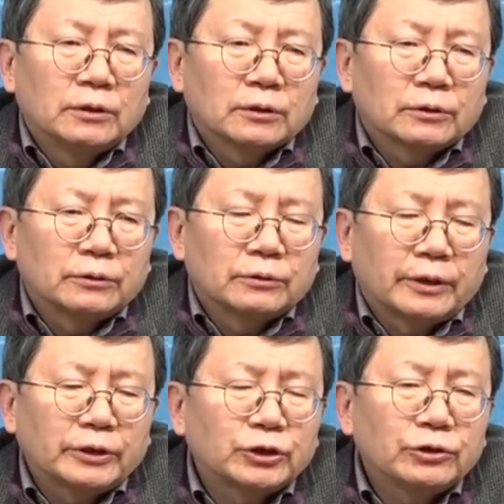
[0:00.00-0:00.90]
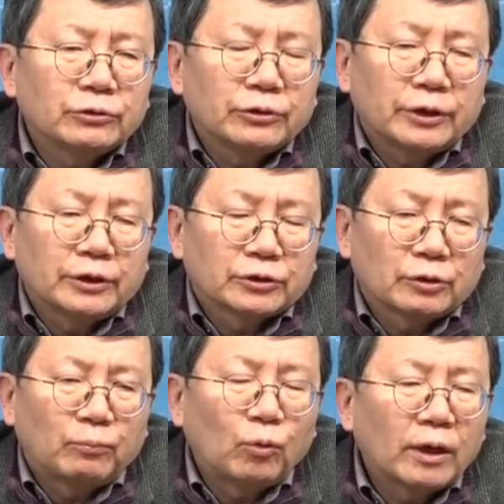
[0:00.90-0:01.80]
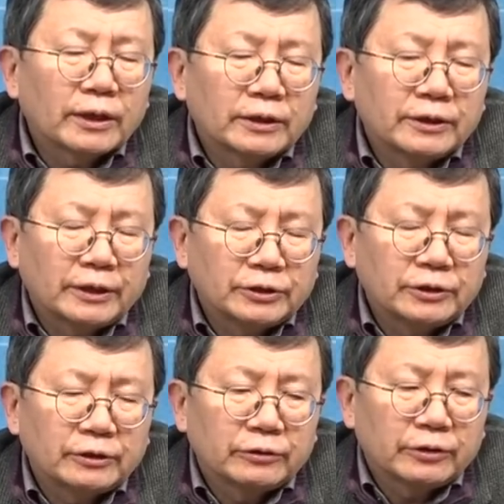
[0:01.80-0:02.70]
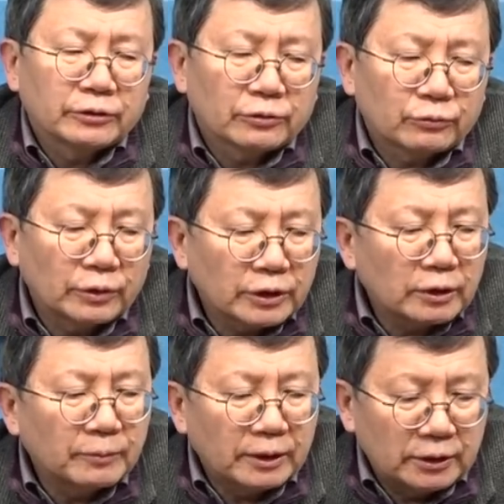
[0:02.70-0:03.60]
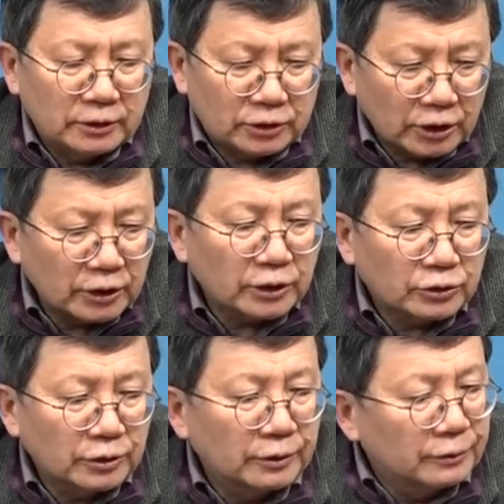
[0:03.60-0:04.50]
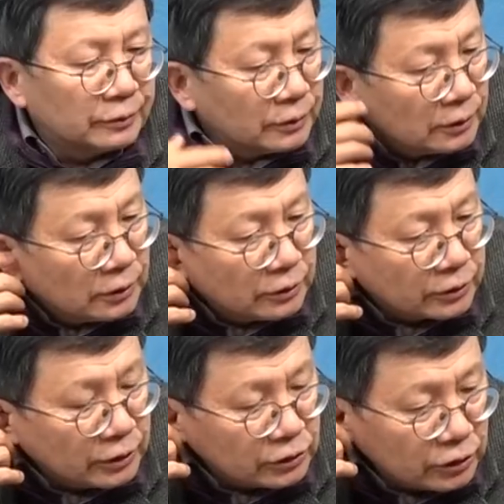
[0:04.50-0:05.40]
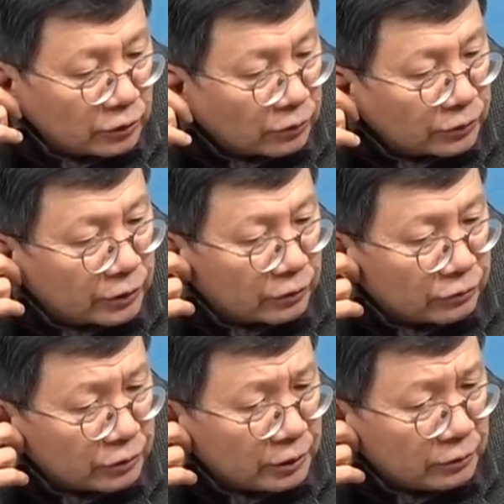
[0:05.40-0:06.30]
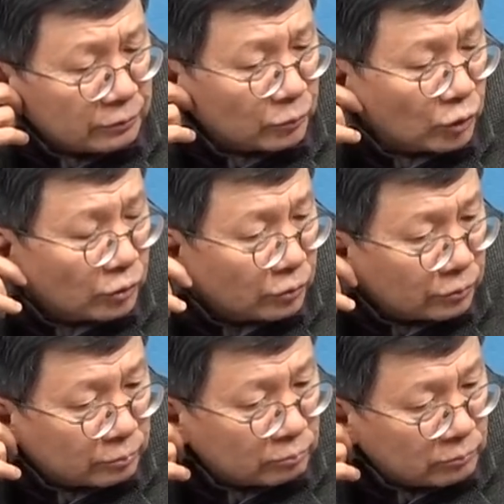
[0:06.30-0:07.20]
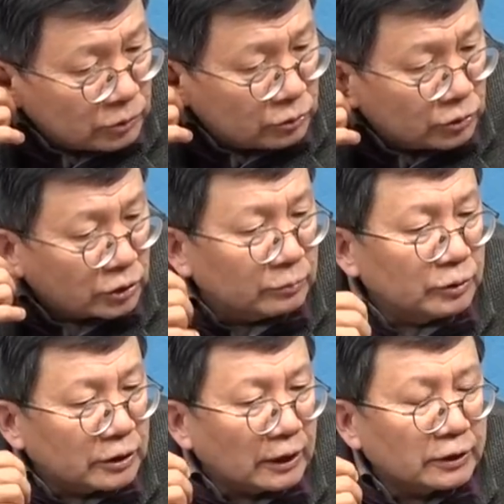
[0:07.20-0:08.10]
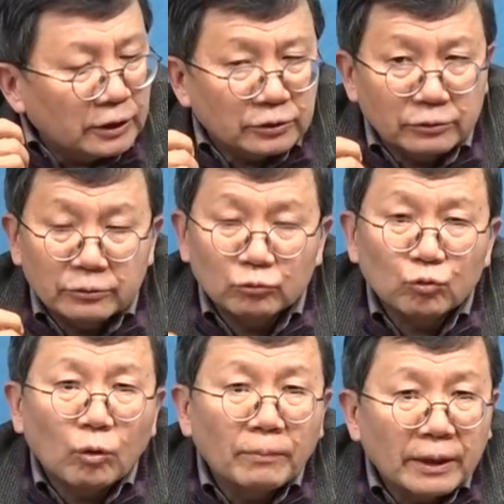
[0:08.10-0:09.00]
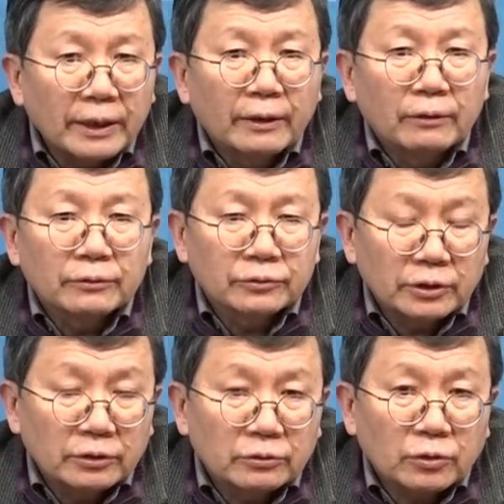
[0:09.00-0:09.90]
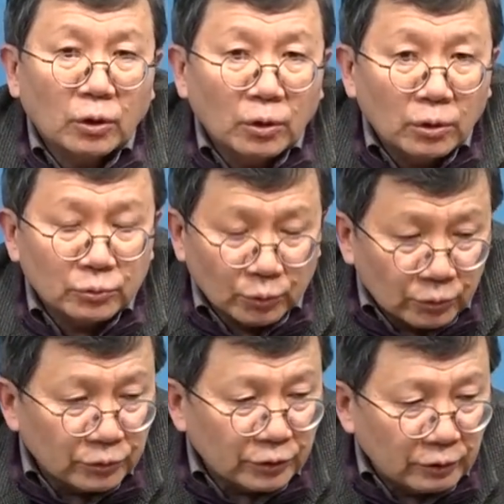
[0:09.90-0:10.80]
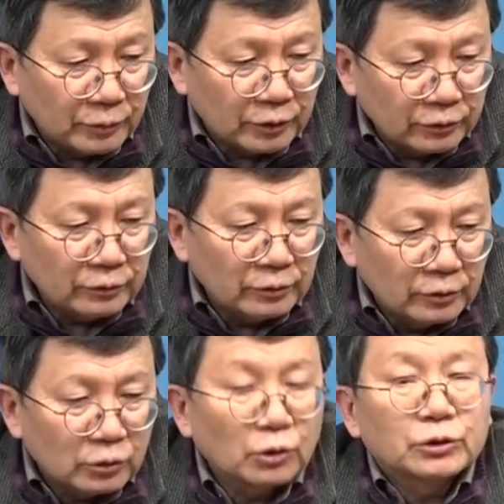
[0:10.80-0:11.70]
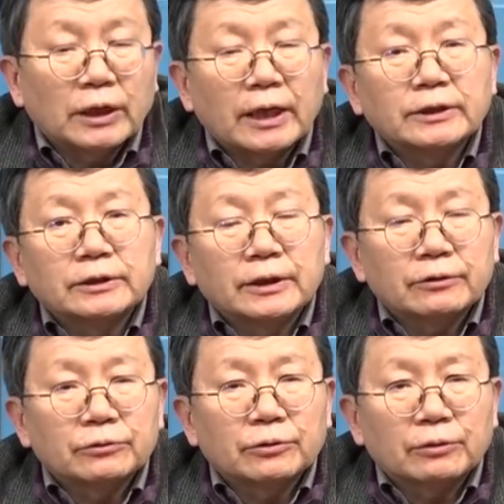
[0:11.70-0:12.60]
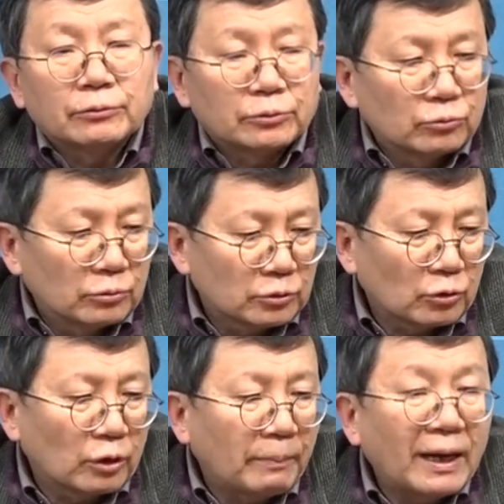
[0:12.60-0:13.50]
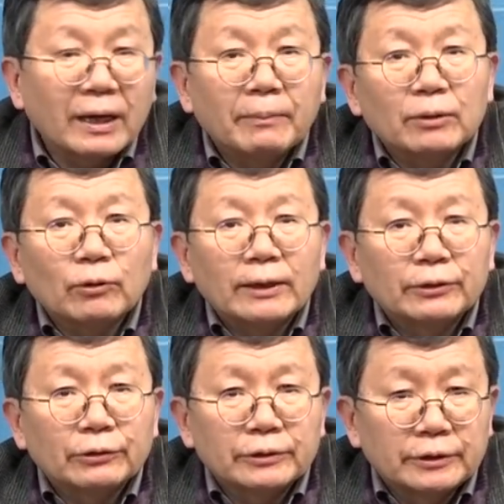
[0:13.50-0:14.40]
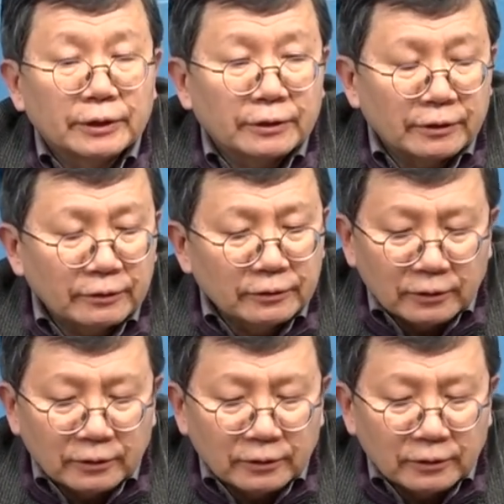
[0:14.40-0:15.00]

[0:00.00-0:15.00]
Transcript: 그 엔지니어들에 의해서 보완하는 엔지니어들에 의해서 굉장히 많이 제기됐어요. 이게 이제 이런 건데요. 크기는 뭐 지금 이 상태에서는 눈꼽만 해요. 근데 이걸 더 돈을 들이면은 더 작아진다 그러더라고요. 저거에 반의 반도 안 되게 된다 그래요.